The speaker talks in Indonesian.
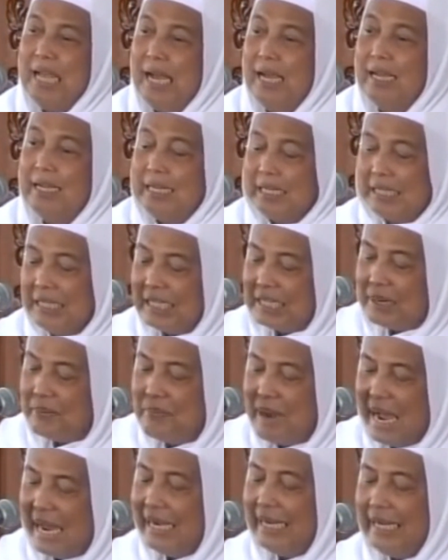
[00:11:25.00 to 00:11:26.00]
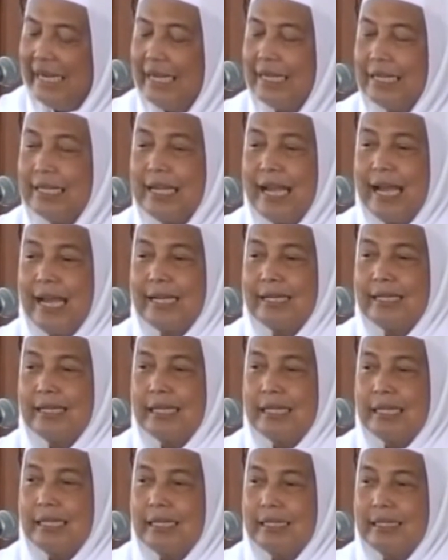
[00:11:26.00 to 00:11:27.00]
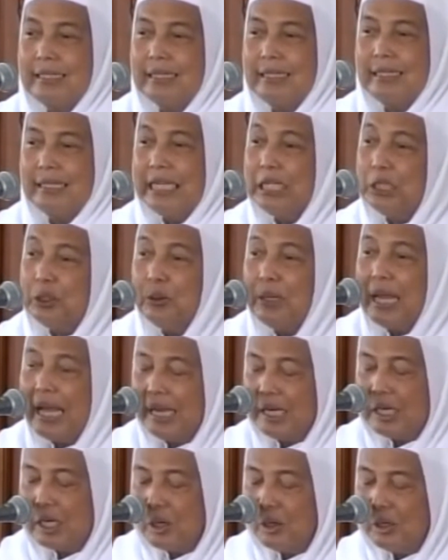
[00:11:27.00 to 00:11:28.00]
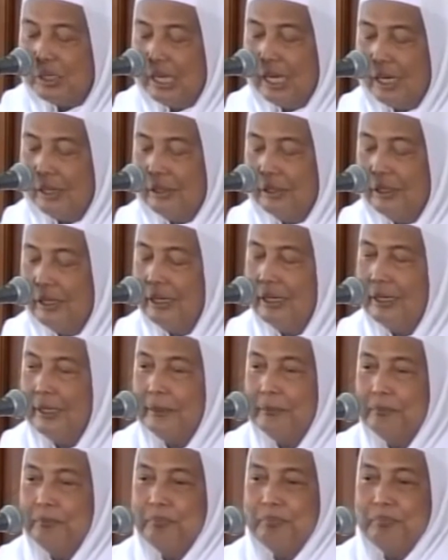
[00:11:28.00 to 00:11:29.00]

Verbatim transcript: Ya, dikembalikan. Itulah engkau ya Allah.